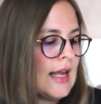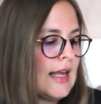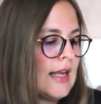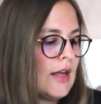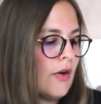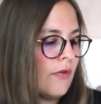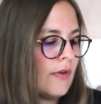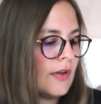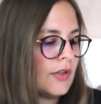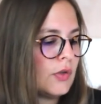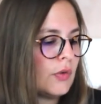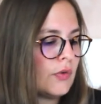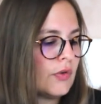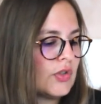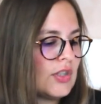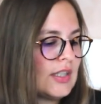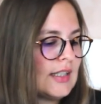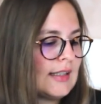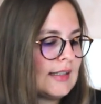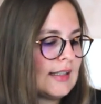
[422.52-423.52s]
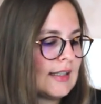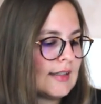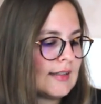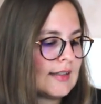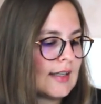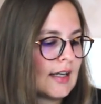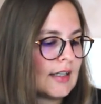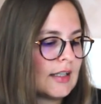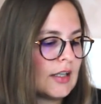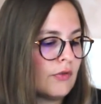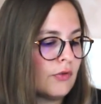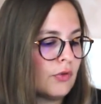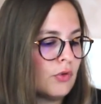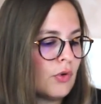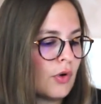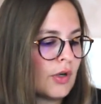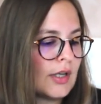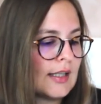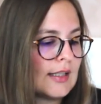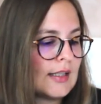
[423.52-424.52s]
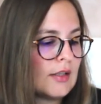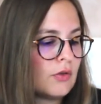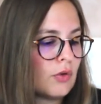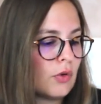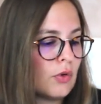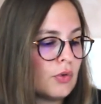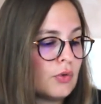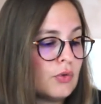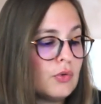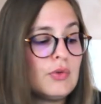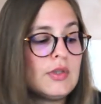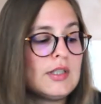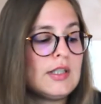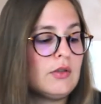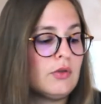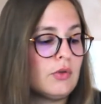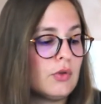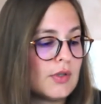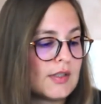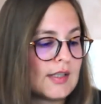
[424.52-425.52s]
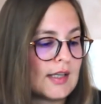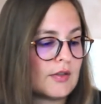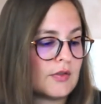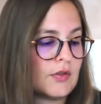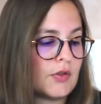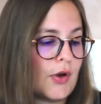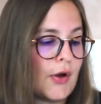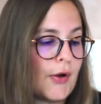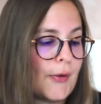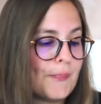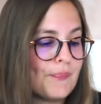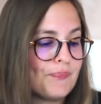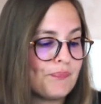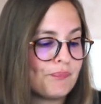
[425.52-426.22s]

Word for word: Et on va suivre aussi Tessa qui est venue enquêter sur le suicide de sa sœur